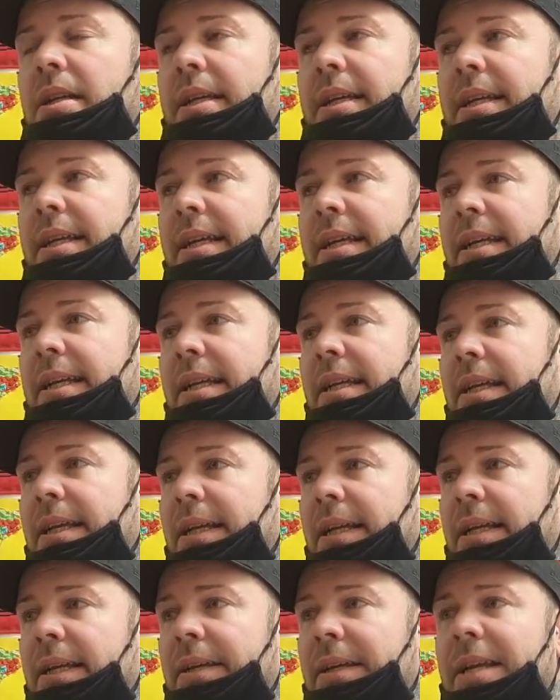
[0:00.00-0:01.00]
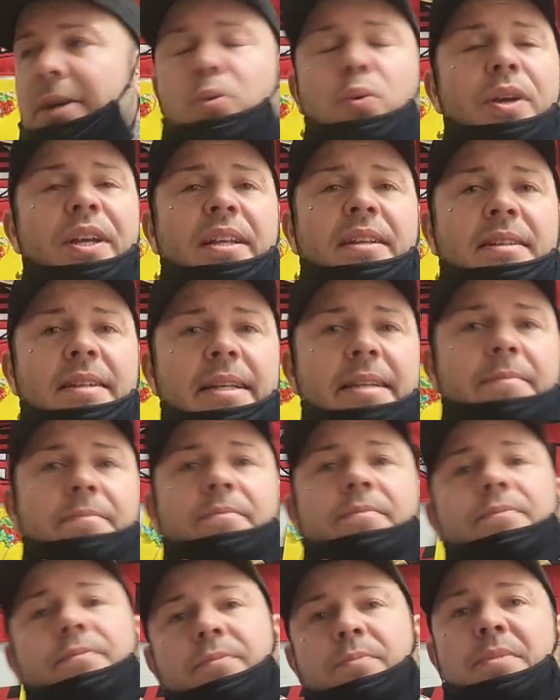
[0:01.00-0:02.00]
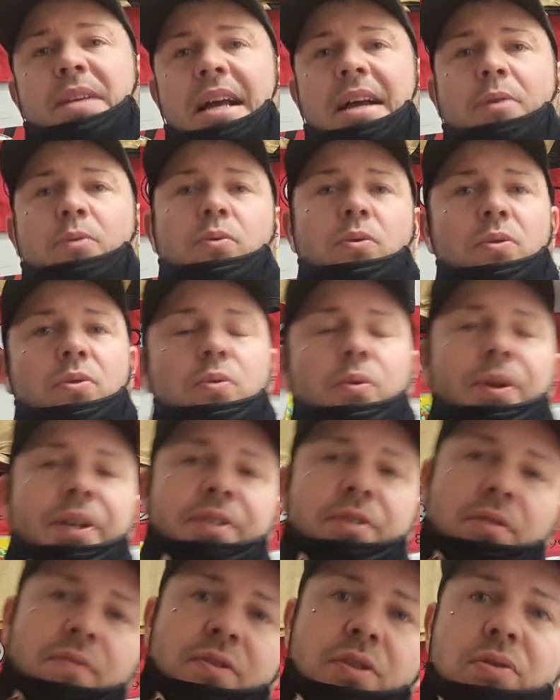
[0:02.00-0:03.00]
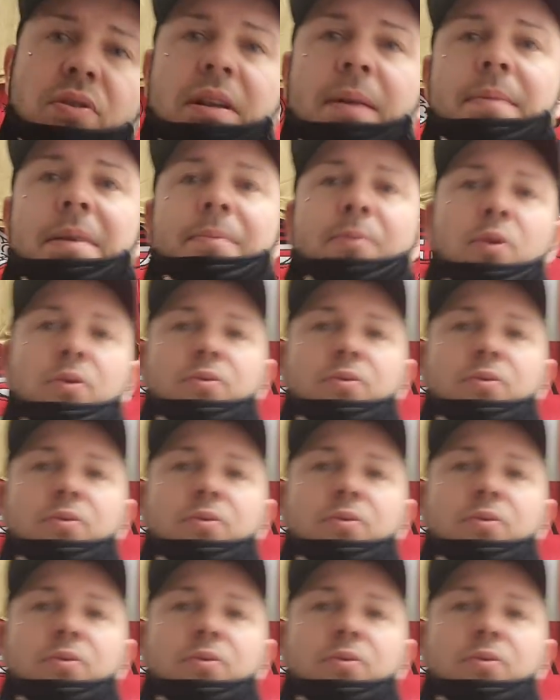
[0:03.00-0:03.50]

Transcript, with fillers: E, e quindi mi auguro questo, visto che abbiamo